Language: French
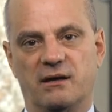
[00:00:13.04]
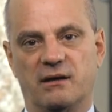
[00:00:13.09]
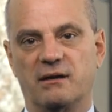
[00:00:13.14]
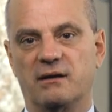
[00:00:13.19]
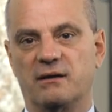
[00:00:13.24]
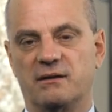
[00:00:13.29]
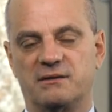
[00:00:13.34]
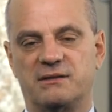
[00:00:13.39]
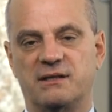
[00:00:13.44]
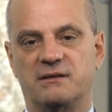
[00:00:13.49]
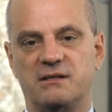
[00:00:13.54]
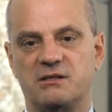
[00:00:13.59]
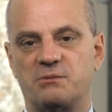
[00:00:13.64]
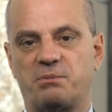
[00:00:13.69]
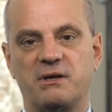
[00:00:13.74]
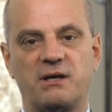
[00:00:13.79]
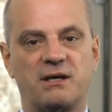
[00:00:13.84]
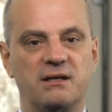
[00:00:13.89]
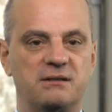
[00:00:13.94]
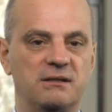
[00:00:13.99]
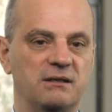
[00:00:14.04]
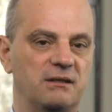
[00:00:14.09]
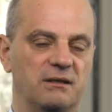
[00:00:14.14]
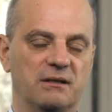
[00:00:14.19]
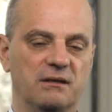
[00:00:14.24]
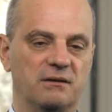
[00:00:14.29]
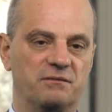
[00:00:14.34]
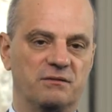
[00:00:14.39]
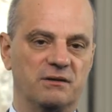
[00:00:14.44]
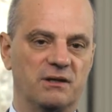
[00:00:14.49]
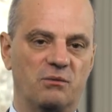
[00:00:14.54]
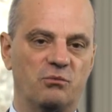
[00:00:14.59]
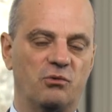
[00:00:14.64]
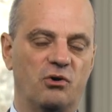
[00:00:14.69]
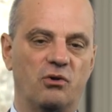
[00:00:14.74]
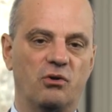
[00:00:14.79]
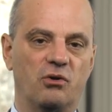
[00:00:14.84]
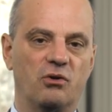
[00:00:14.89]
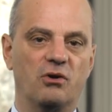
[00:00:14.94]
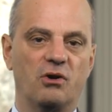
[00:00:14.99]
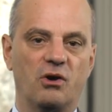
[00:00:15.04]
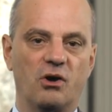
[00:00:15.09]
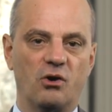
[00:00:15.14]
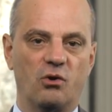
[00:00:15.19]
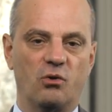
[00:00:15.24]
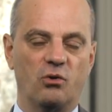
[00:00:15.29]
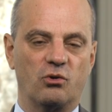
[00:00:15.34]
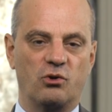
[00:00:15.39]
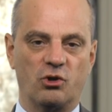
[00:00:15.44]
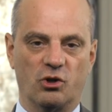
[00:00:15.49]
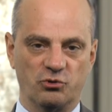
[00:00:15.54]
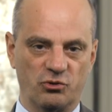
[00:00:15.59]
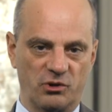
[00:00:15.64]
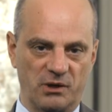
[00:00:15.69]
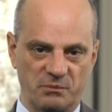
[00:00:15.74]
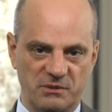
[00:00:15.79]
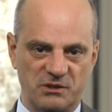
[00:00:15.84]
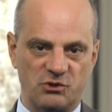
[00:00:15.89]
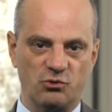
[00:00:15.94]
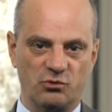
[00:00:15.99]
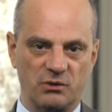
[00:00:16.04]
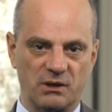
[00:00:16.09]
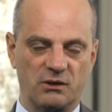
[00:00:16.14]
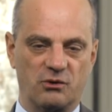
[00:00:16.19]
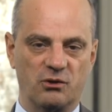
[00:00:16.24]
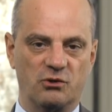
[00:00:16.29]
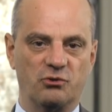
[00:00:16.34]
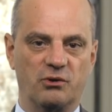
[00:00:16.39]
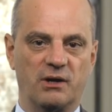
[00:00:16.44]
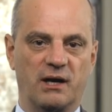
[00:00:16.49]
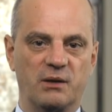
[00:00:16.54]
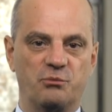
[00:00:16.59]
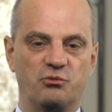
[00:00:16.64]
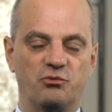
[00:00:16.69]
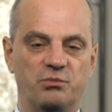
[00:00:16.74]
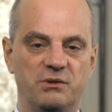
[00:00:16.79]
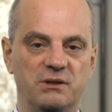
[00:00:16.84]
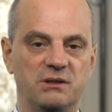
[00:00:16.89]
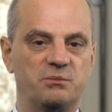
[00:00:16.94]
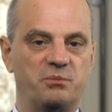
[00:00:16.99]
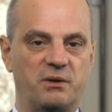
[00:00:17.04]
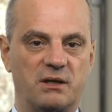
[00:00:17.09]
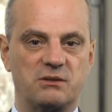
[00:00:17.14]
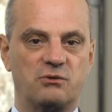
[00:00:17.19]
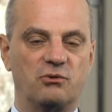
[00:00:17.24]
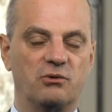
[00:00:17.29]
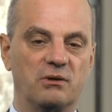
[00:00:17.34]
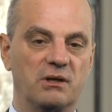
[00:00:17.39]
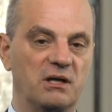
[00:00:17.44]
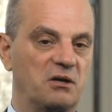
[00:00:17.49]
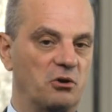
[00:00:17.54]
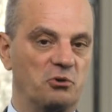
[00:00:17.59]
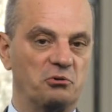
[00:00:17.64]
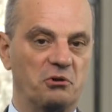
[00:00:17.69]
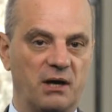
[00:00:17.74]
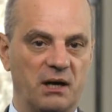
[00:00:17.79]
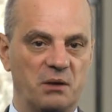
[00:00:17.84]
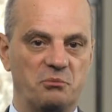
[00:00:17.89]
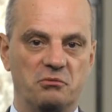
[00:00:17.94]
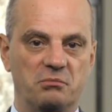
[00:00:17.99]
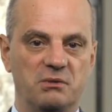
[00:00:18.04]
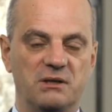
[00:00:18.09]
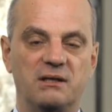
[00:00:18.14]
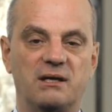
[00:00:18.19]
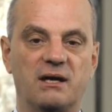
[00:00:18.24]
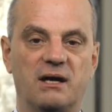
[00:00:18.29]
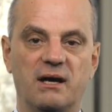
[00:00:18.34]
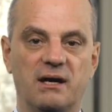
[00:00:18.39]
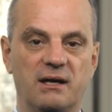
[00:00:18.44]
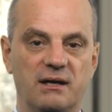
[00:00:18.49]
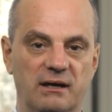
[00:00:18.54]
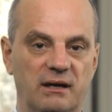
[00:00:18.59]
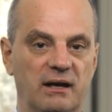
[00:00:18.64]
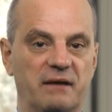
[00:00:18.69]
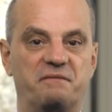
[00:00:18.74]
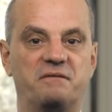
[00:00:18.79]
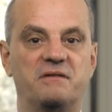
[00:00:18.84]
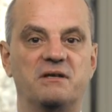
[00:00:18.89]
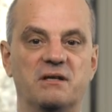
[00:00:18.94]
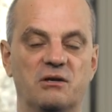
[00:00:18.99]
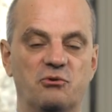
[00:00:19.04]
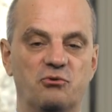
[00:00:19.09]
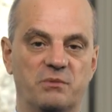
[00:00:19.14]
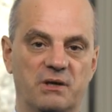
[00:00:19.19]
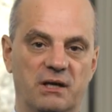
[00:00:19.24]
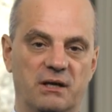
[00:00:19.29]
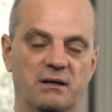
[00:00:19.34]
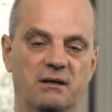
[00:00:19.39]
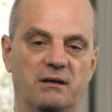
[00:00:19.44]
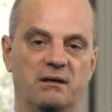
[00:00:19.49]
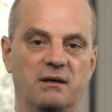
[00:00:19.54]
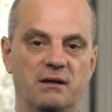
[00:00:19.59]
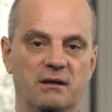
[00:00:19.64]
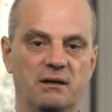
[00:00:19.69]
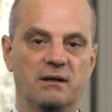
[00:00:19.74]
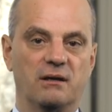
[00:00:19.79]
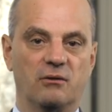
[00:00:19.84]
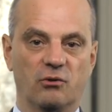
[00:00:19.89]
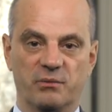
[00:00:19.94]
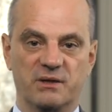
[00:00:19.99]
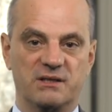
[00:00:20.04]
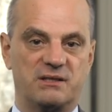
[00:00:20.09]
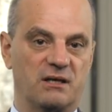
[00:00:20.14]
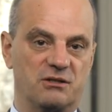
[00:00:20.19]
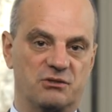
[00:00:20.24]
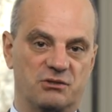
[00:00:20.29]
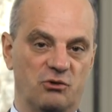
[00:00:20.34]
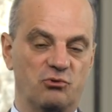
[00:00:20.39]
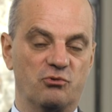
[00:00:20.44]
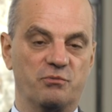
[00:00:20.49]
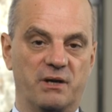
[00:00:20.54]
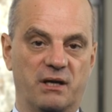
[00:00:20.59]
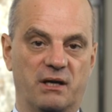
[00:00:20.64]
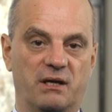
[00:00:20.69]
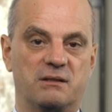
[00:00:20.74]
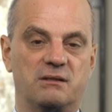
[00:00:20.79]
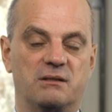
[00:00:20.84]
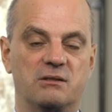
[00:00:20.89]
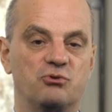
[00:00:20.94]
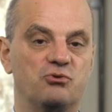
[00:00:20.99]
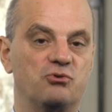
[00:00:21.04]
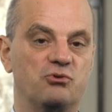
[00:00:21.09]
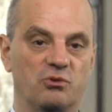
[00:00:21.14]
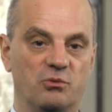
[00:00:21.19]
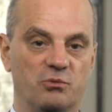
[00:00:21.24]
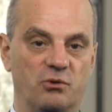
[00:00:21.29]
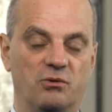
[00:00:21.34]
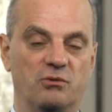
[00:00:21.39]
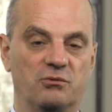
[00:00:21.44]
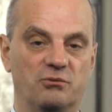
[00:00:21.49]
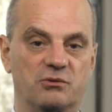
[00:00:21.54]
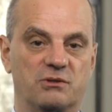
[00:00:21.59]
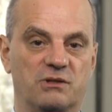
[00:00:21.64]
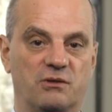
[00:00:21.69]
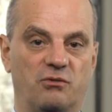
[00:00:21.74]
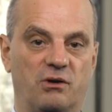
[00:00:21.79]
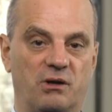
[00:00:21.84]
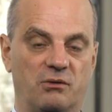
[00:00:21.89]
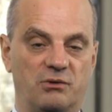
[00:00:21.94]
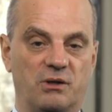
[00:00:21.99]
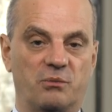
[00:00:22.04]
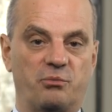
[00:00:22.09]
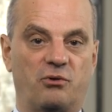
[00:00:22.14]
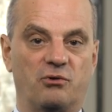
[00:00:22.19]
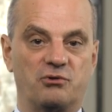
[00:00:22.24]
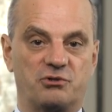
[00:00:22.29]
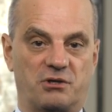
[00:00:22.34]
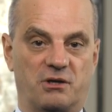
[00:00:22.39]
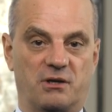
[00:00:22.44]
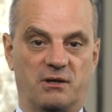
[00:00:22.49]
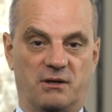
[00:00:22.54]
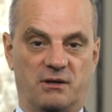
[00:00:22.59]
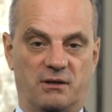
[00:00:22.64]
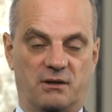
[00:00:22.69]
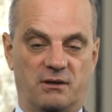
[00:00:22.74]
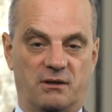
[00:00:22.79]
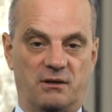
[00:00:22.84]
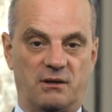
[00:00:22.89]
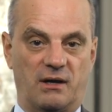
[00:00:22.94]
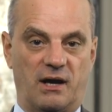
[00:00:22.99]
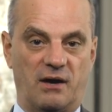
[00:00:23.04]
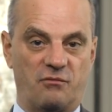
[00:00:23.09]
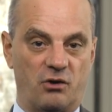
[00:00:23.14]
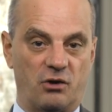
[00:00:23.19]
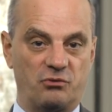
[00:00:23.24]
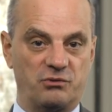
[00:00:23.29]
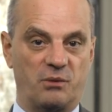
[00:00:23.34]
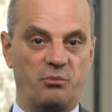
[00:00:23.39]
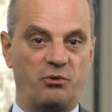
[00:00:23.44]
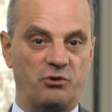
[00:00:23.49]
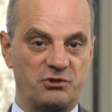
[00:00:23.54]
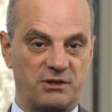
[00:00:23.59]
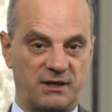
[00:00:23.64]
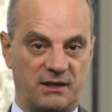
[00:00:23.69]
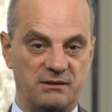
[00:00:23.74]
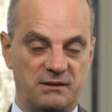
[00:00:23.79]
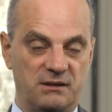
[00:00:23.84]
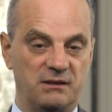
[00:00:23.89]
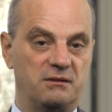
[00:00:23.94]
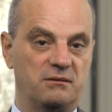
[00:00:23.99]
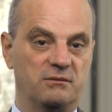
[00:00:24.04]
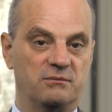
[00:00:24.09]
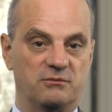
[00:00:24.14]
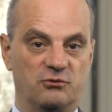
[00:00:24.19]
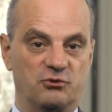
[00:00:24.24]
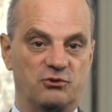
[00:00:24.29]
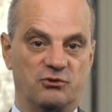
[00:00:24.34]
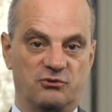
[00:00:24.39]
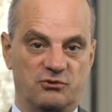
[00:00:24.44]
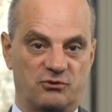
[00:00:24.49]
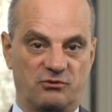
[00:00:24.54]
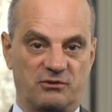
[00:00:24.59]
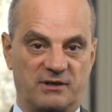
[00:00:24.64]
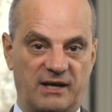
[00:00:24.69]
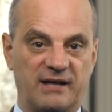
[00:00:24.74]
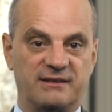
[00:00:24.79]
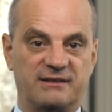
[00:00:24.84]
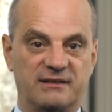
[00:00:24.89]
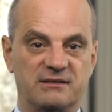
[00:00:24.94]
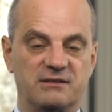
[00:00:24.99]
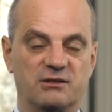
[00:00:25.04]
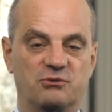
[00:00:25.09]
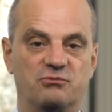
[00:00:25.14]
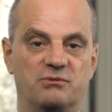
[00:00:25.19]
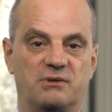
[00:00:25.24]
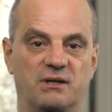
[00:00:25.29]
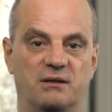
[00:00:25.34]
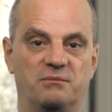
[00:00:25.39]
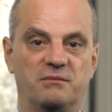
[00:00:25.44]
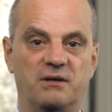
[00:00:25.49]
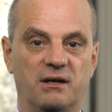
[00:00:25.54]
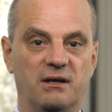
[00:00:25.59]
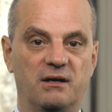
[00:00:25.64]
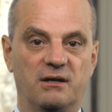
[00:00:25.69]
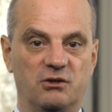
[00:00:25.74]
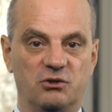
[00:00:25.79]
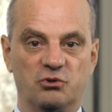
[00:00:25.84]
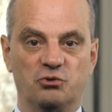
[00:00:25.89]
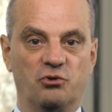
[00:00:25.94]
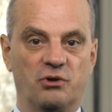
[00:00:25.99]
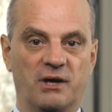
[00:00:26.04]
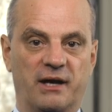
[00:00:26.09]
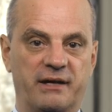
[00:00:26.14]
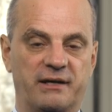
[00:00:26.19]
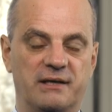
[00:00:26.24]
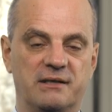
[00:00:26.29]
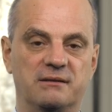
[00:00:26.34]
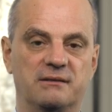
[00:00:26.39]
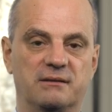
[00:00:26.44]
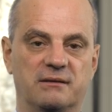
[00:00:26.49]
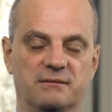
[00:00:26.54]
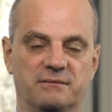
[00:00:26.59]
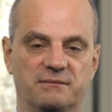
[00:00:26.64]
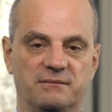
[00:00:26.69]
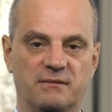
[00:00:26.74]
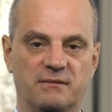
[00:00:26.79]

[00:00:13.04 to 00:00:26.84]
Euh, cet esprit critique, il est finalement au cœur de la mission de l'école de la République, parce que l'école de la République est la fille des Lumières, et le message des Lumières, c'est justement de savoir une approche, avoir une approche critique, au sens cartésien du terme, de la réalité.